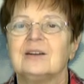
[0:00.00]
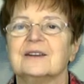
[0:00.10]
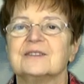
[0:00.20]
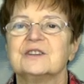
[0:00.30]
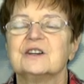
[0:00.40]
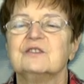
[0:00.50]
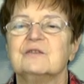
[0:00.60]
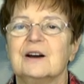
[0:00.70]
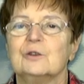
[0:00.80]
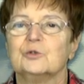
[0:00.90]

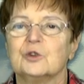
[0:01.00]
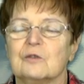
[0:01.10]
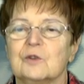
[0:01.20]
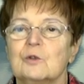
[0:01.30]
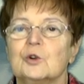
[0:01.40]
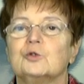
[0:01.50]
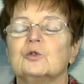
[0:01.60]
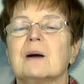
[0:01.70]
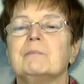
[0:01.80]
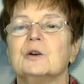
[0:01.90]
Rezerwę walutową,
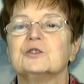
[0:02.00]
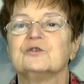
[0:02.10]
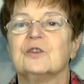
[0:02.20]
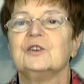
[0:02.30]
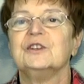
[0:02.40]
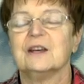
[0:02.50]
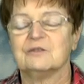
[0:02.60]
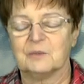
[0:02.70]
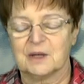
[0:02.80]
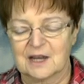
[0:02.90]
która pozwoli na
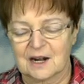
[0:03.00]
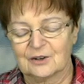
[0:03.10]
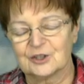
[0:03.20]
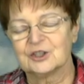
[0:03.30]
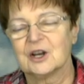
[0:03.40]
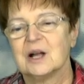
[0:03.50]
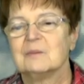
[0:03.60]
wymienialność.